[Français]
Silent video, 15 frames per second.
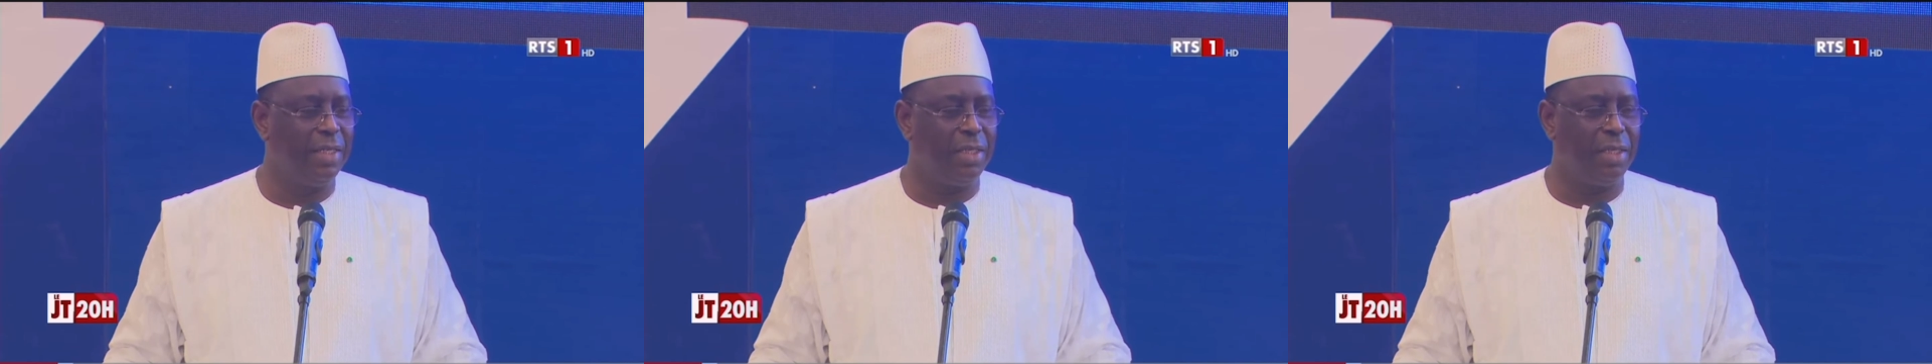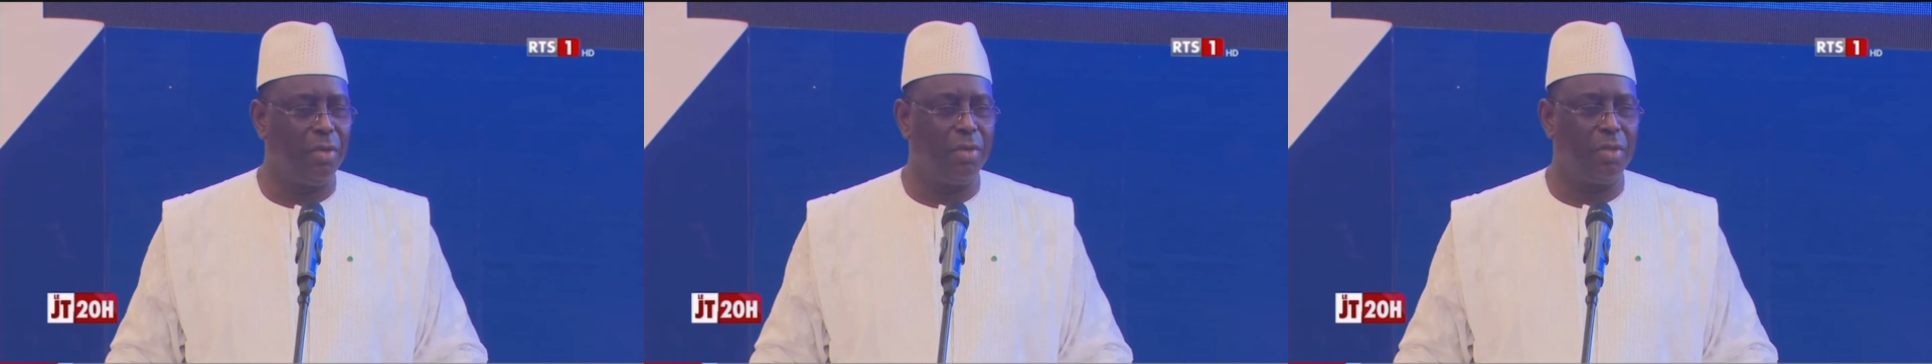
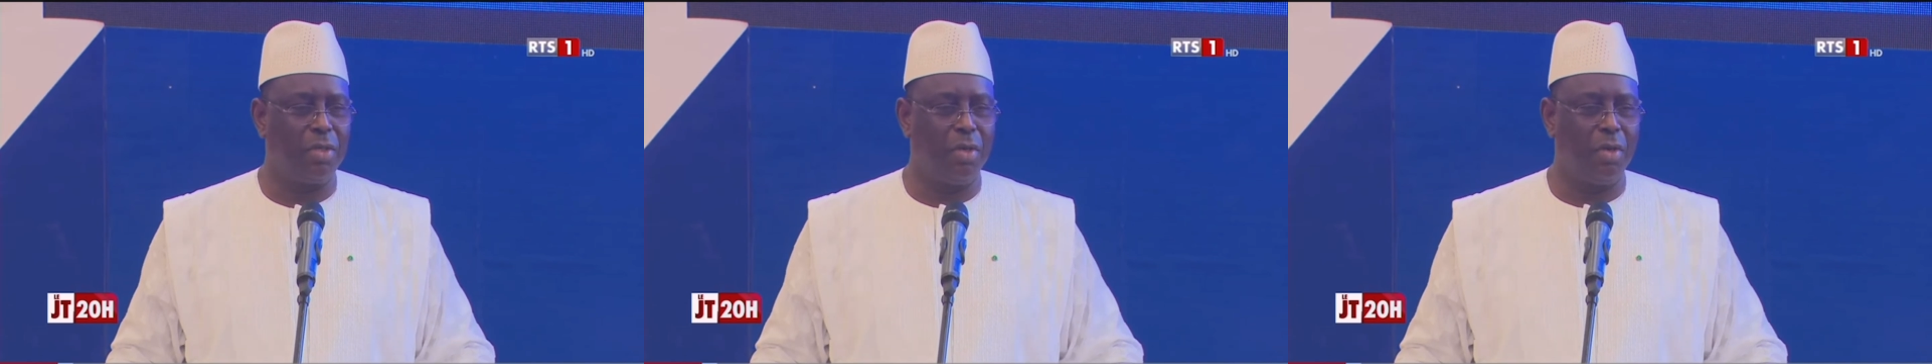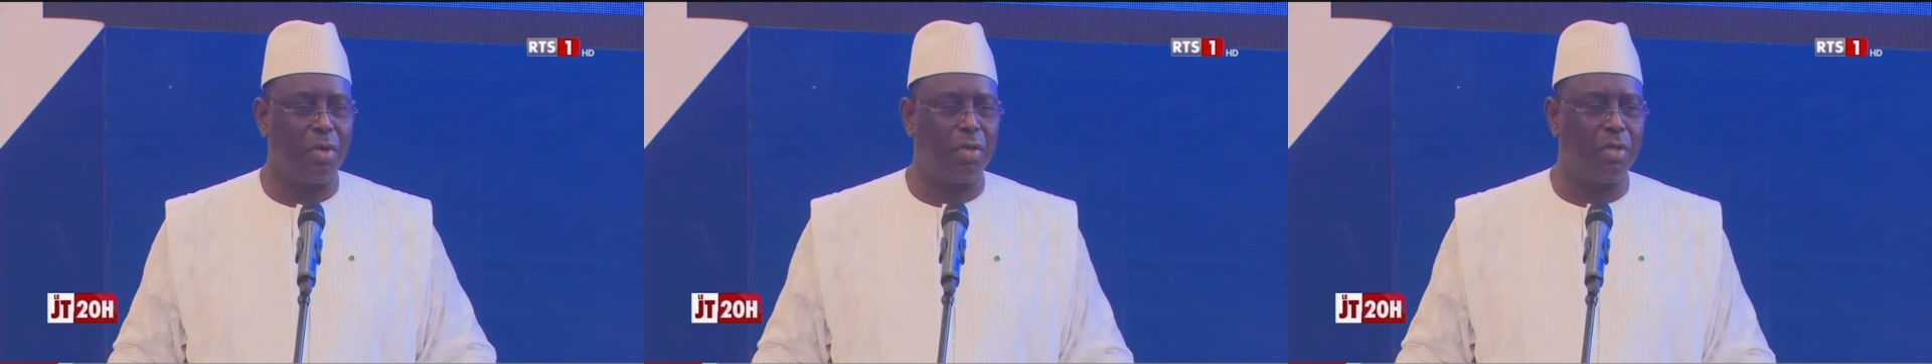Géos
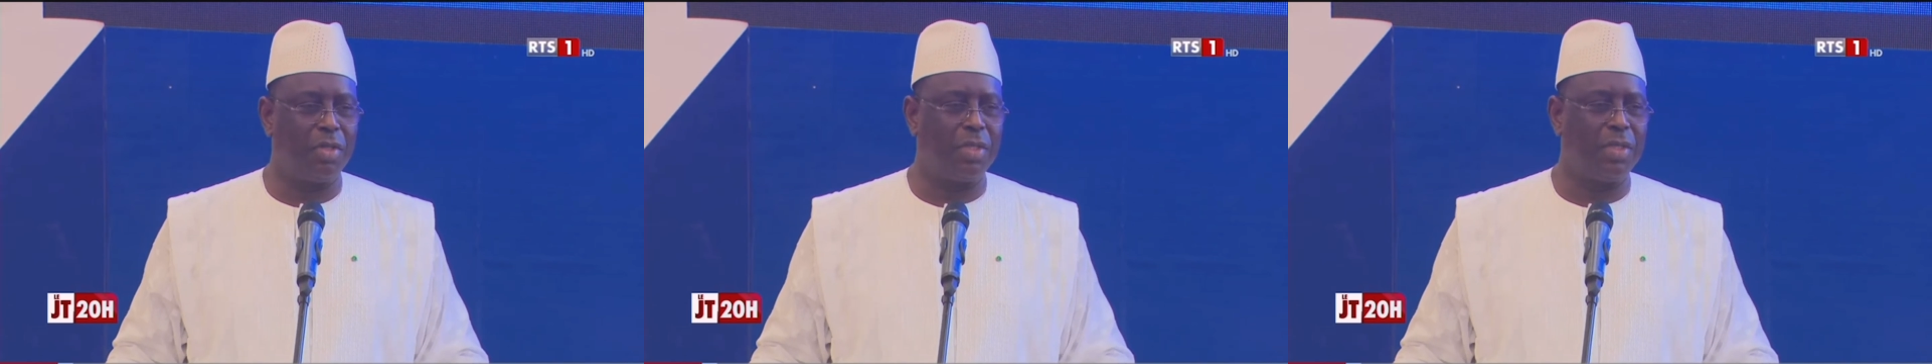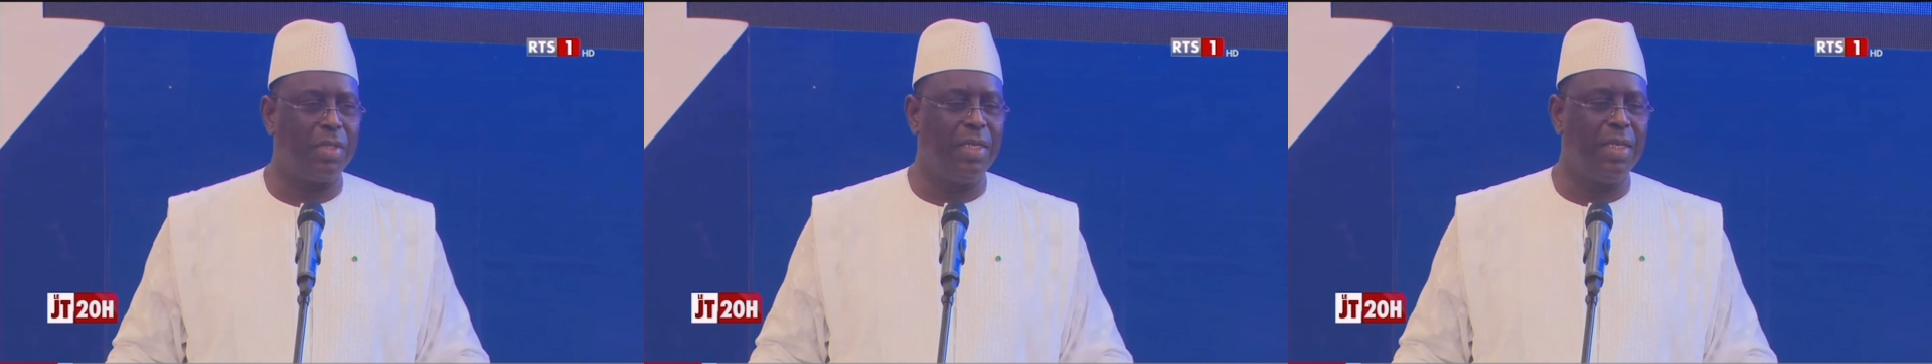
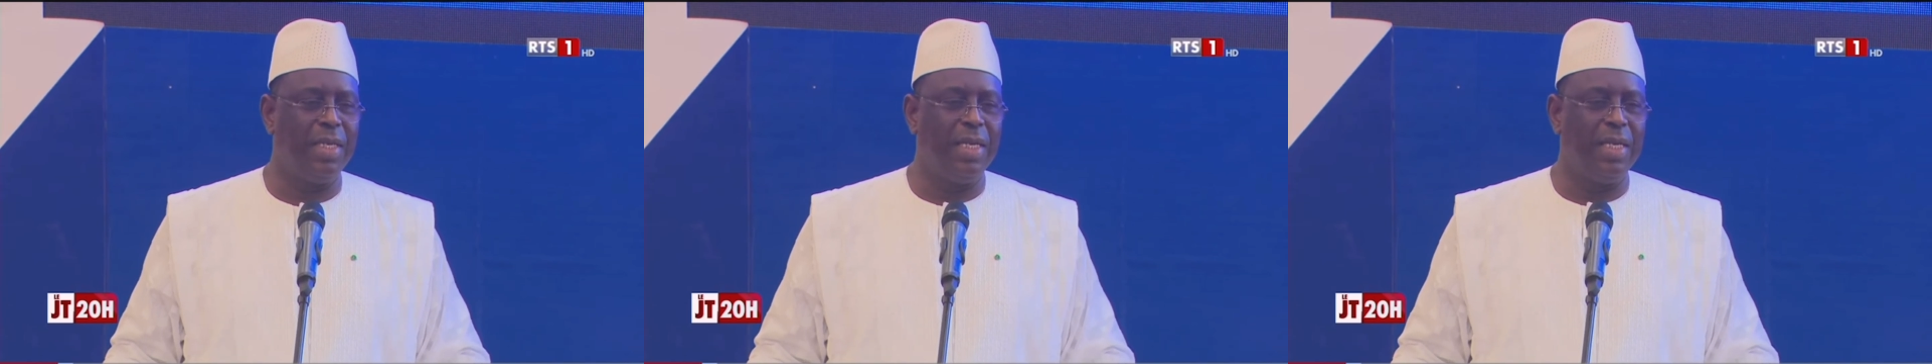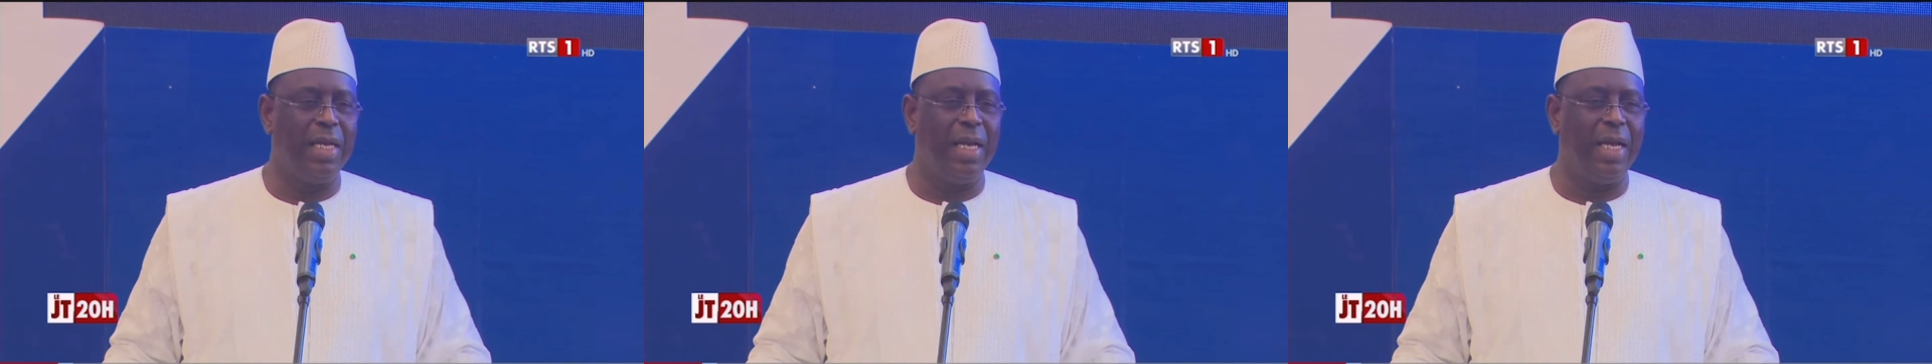Logos.
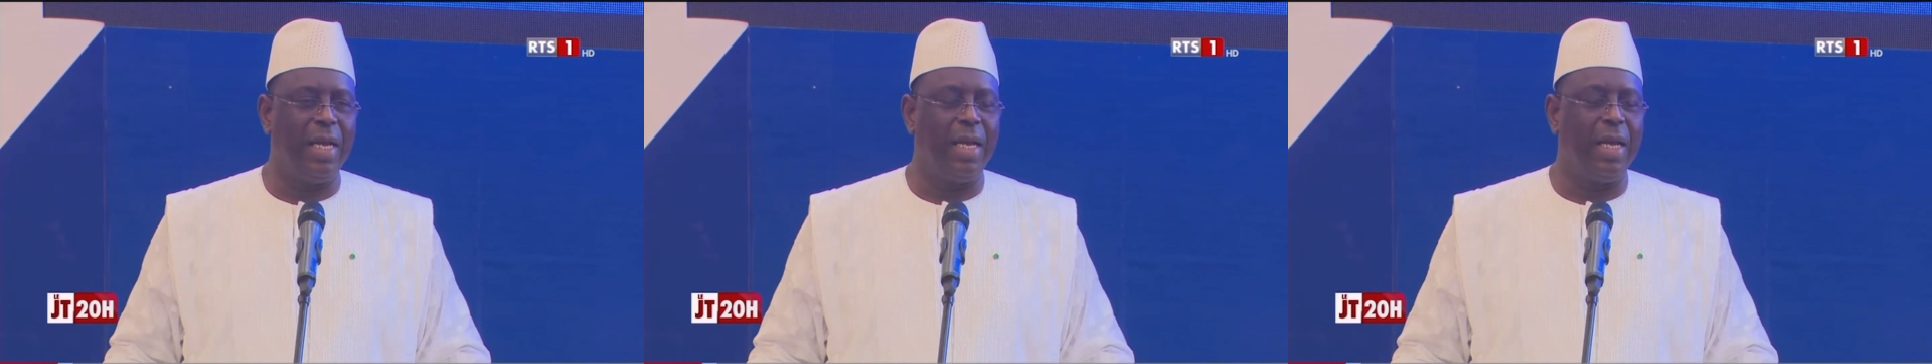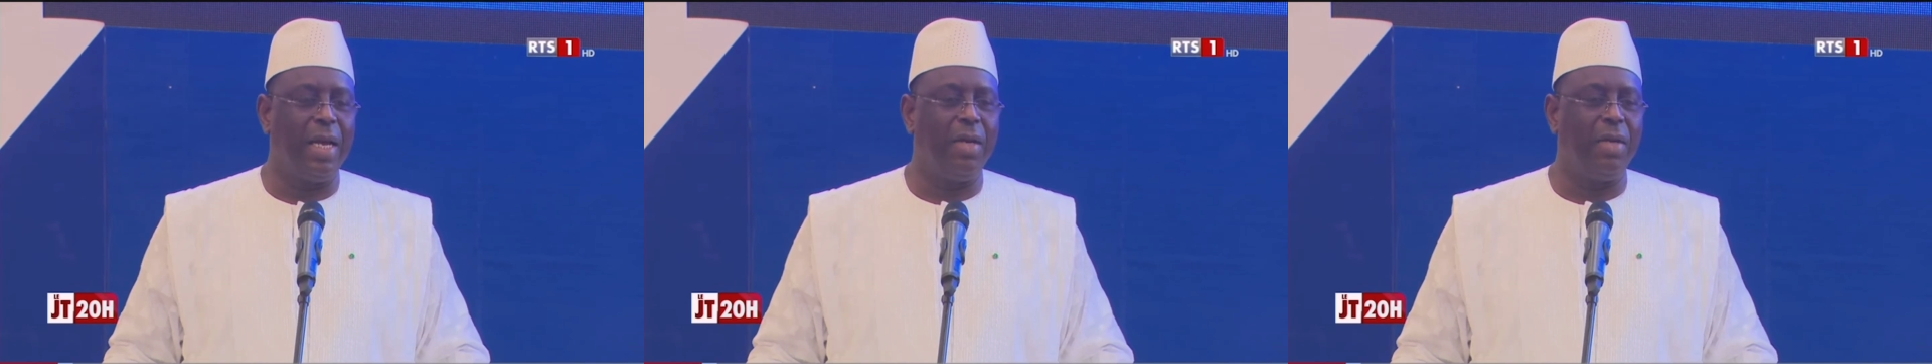
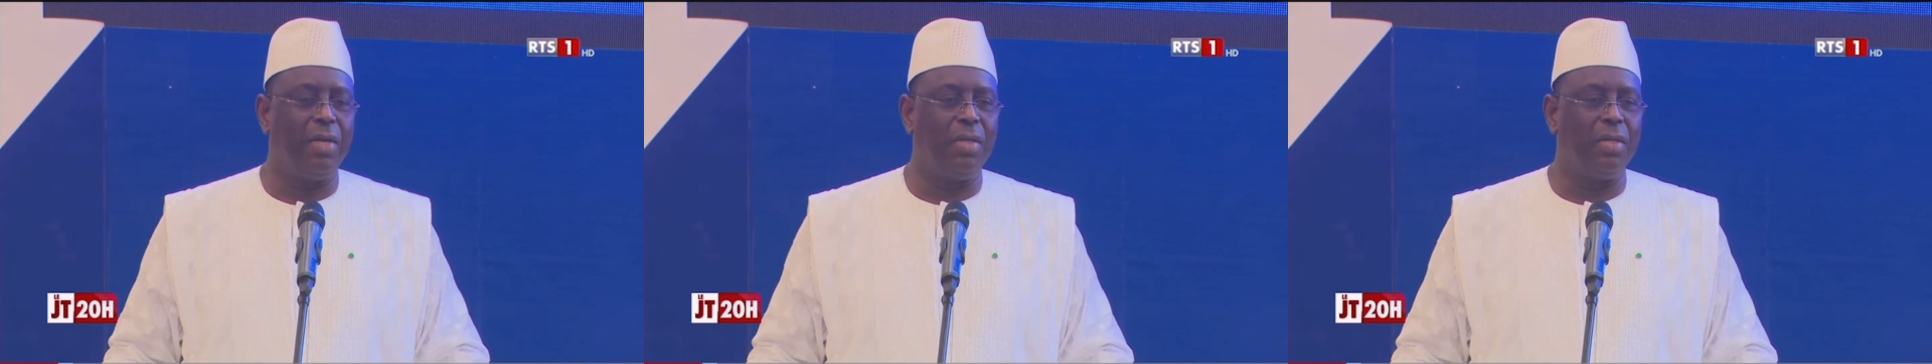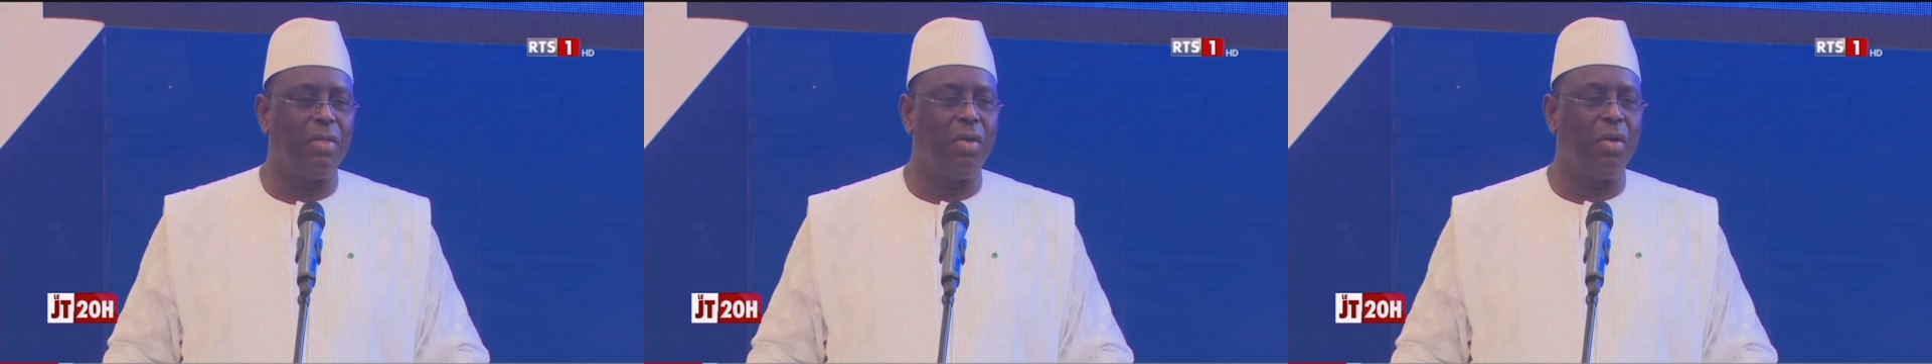Alors,
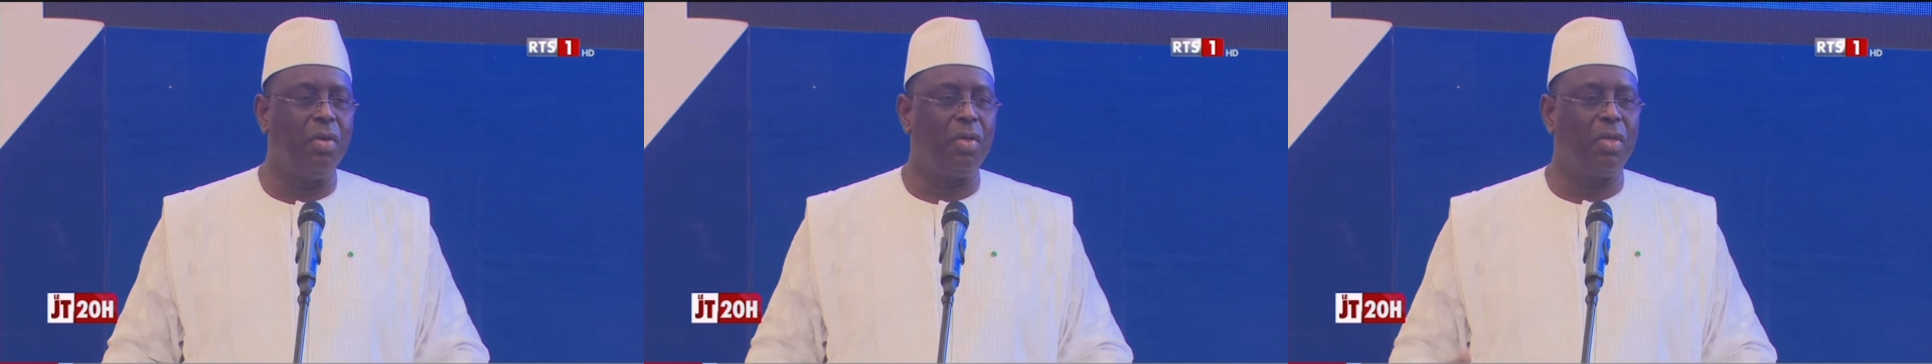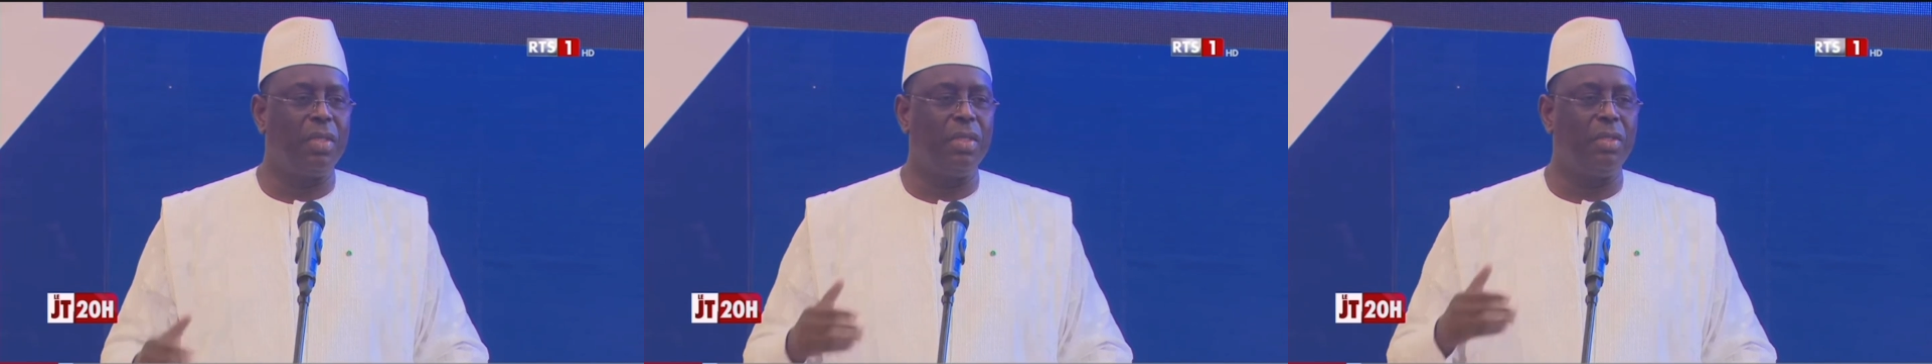donc,